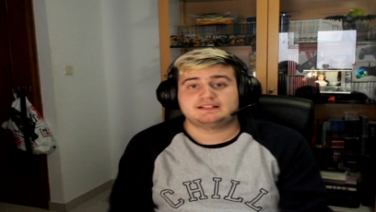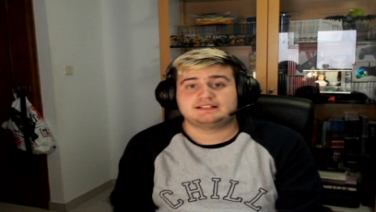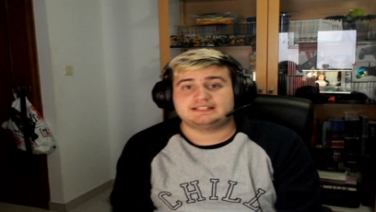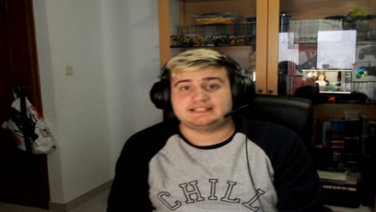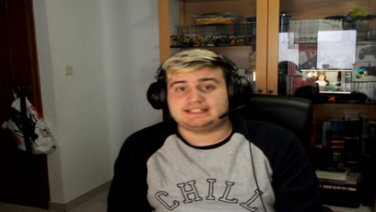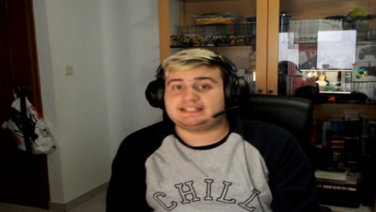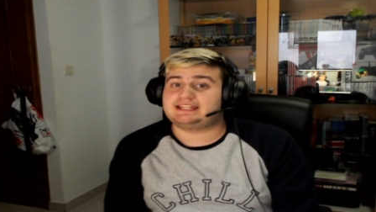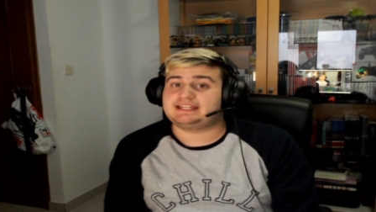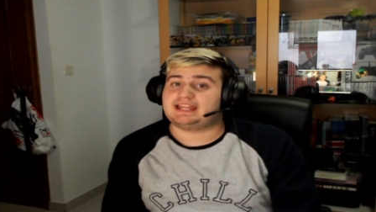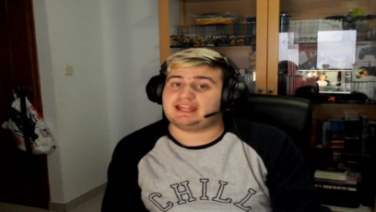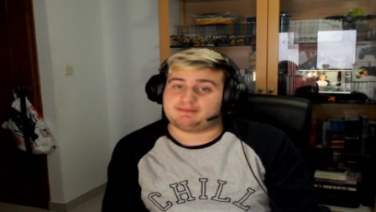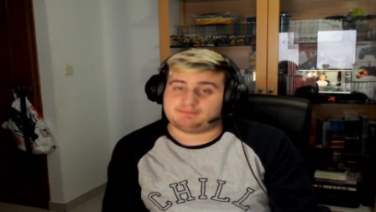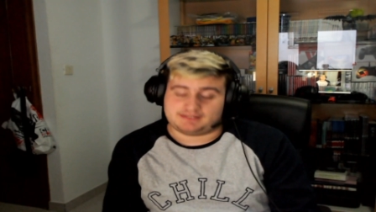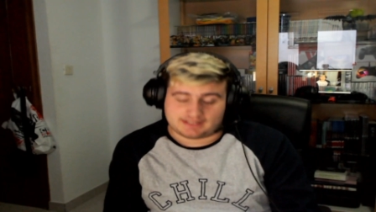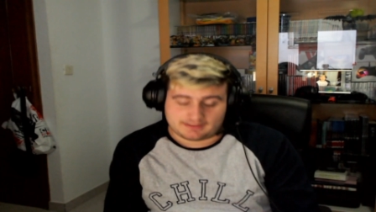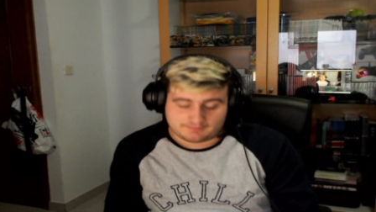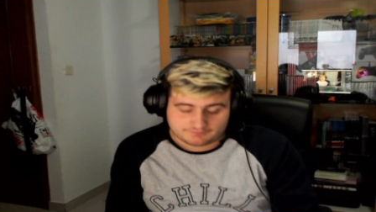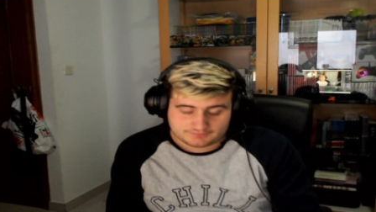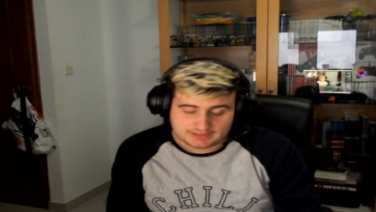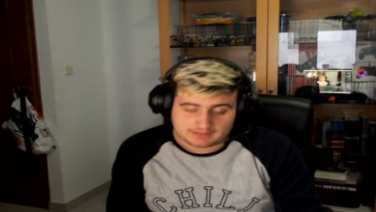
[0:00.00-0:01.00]
y
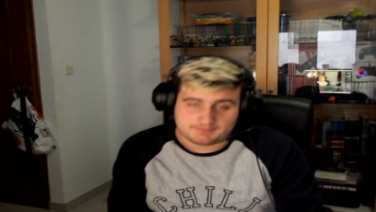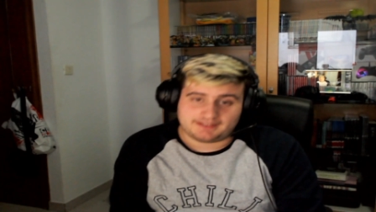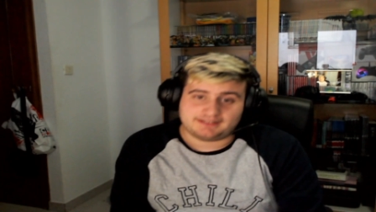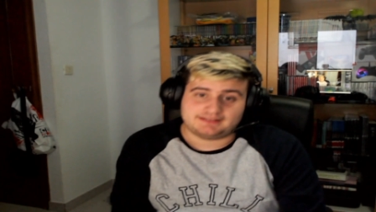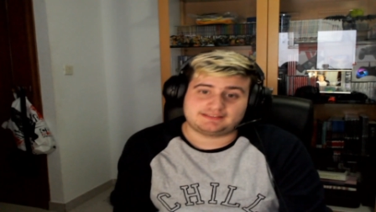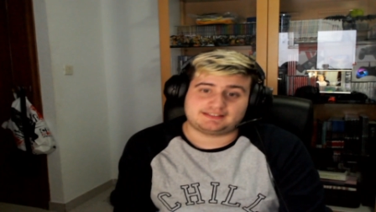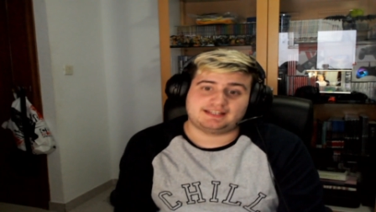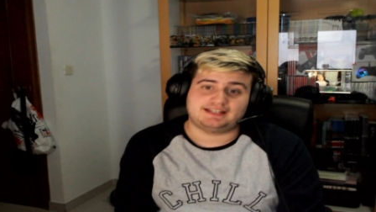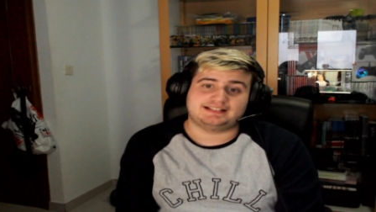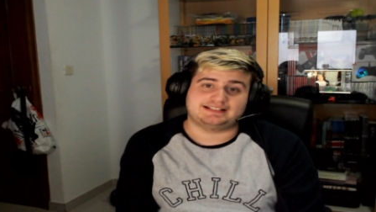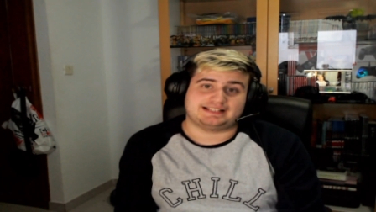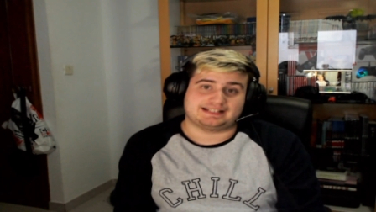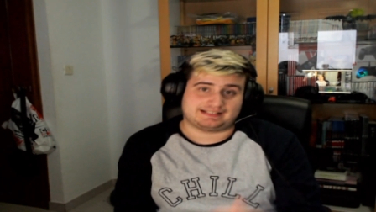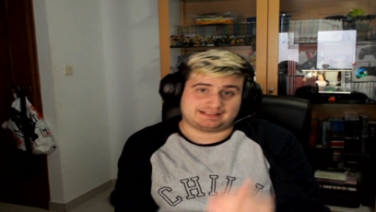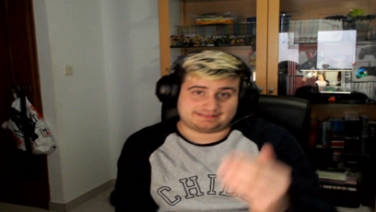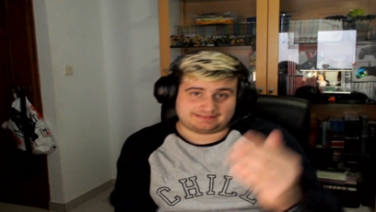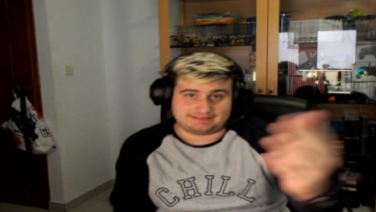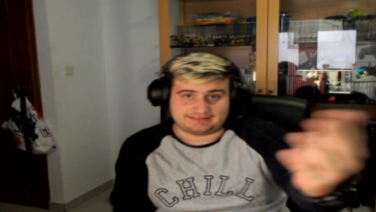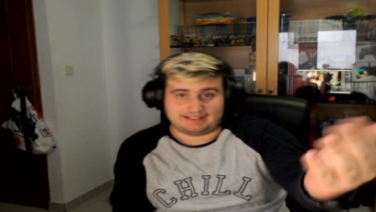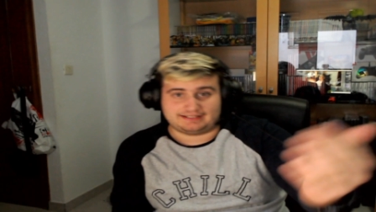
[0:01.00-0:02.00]
evidentemente
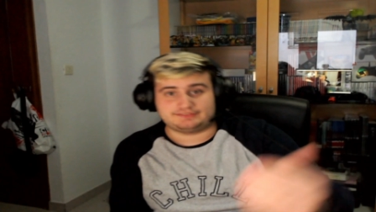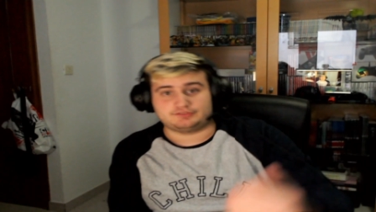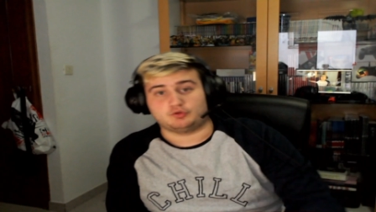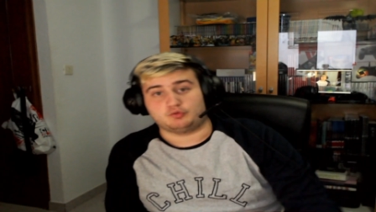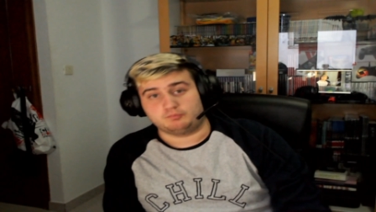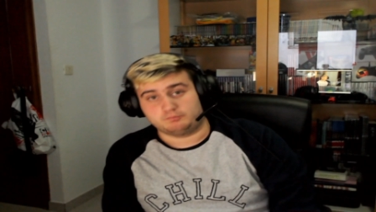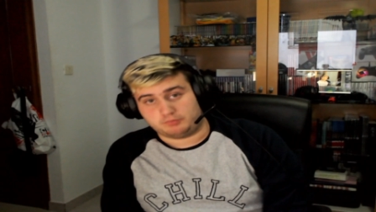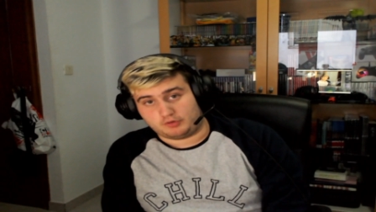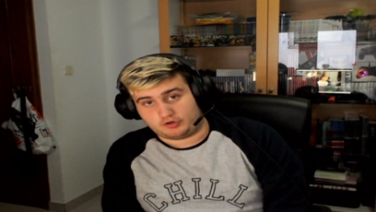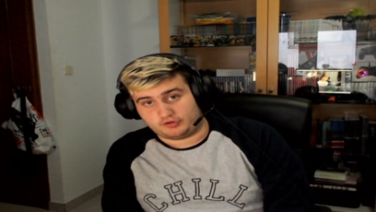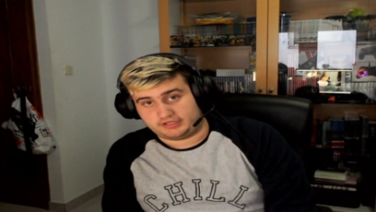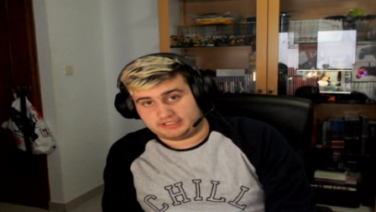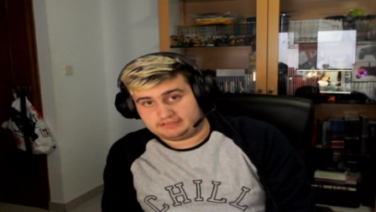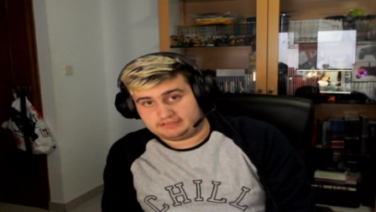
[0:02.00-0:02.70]
necesitáis un poco de